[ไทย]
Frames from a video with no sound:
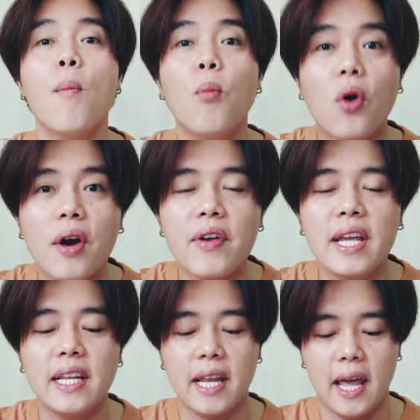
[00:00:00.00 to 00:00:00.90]
บูลการี
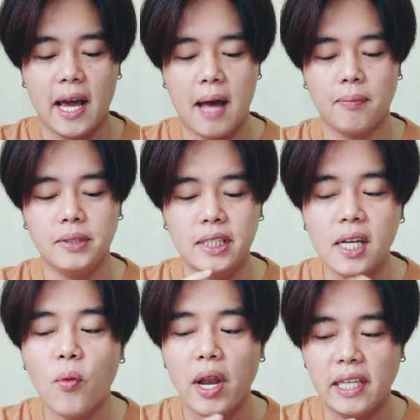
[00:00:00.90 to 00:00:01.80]
นั่นเองครับซึ่ง
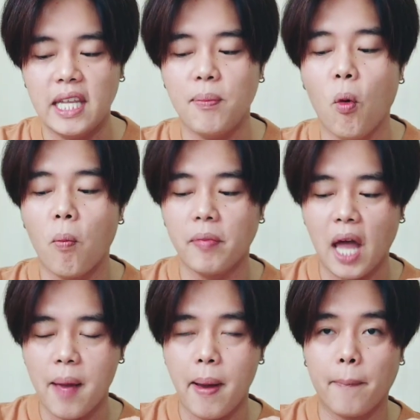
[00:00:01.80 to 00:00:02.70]
วันนี้ผม
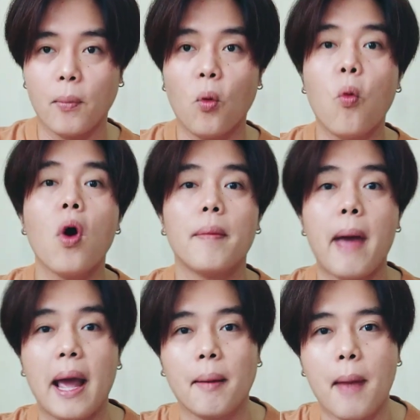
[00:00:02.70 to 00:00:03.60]
ได้แบบขวด
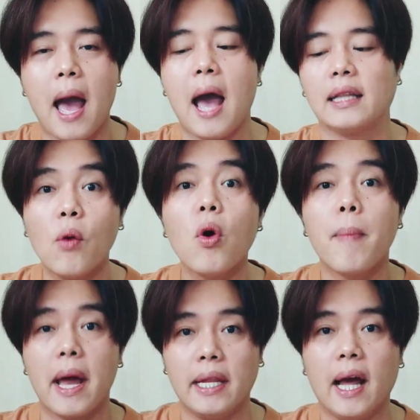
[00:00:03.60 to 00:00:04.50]
แบ่งมาและขวด
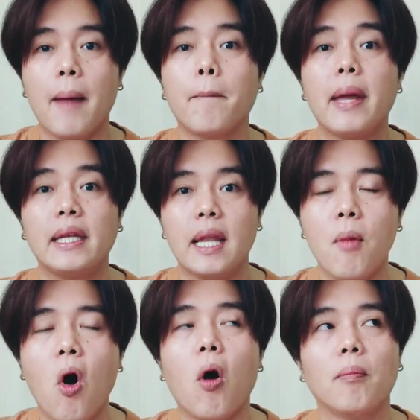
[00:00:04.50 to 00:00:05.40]
แบ่งนี้ครับเป็น
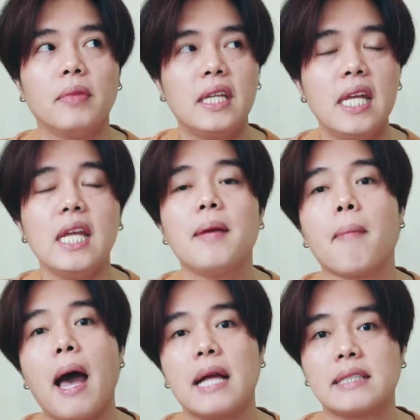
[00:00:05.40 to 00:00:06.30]
น้ำหอมที่
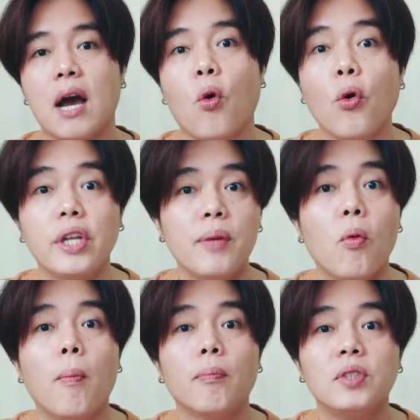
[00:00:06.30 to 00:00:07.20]
มาจากคนที่ผ
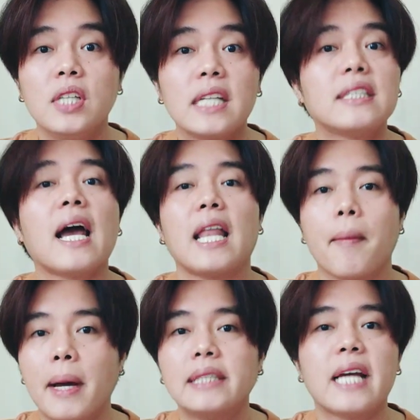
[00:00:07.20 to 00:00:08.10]
มเชื่อใจและ
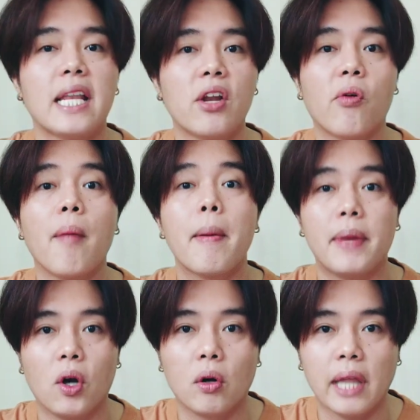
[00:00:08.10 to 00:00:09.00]
มั่นใจแน่นอนว่ามัน
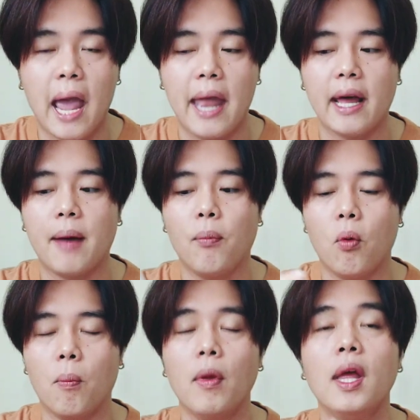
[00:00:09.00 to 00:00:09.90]
เป็นของแท้นะครับผม